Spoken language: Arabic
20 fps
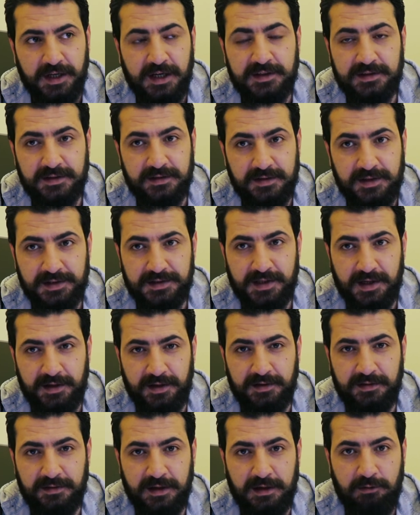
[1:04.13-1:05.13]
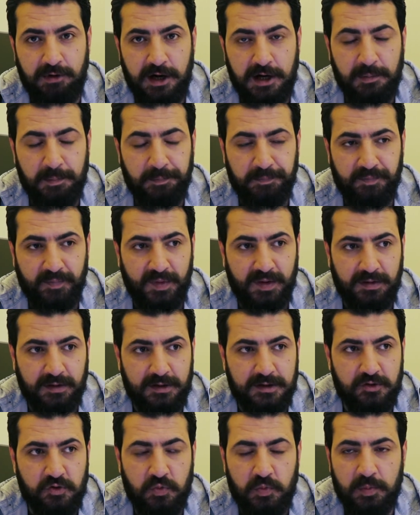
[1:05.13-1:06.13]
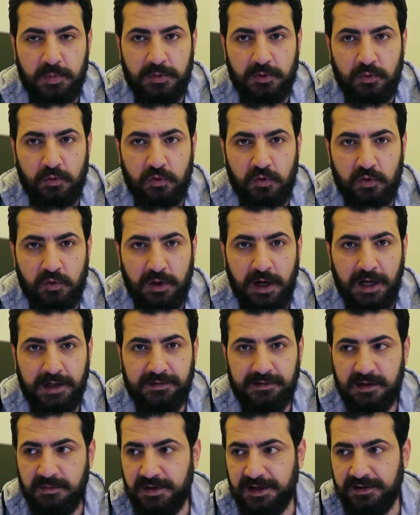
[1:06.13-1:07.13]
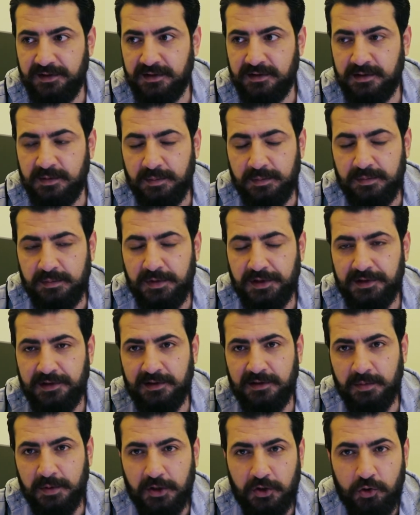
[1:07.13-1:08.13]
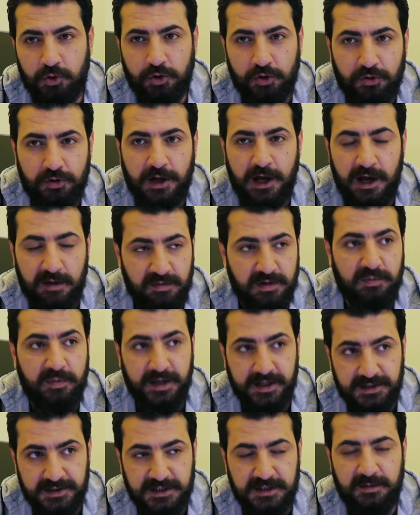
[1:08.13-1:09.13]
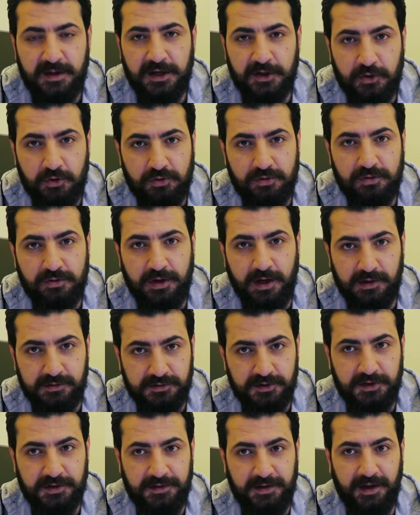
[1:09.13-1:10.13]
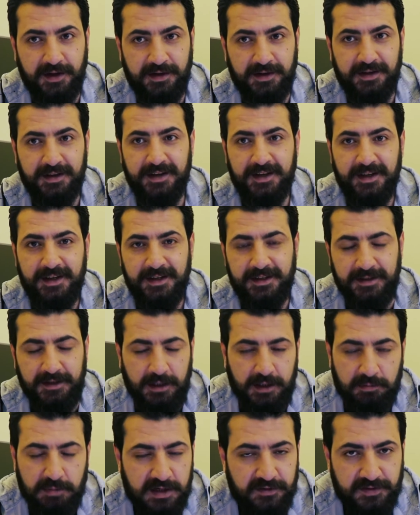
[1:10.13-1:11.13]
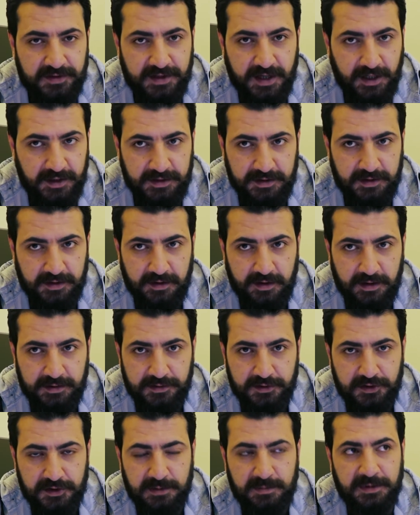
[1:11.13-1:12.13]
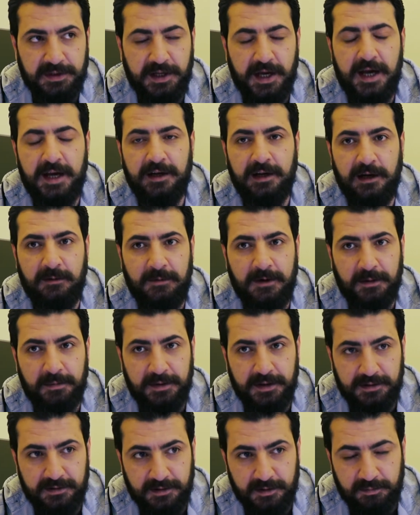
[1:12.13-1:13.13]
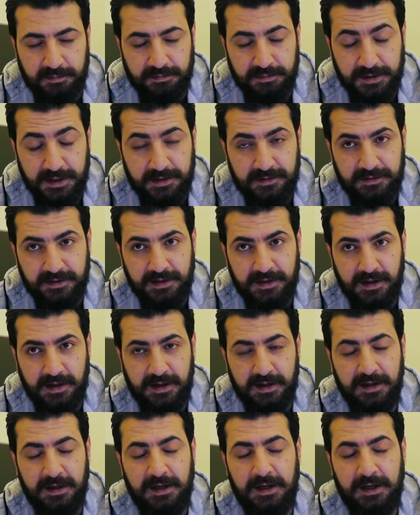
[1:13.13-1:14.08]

ناس كثير صار عندها وهم وحتى مرضت مرضت بالكورونا قبل ما يصيبها الكورونا عن جد يعني يعني ما في داعي لكل هذا الشيء بالنهايه الاعمار بيد رب بيد الله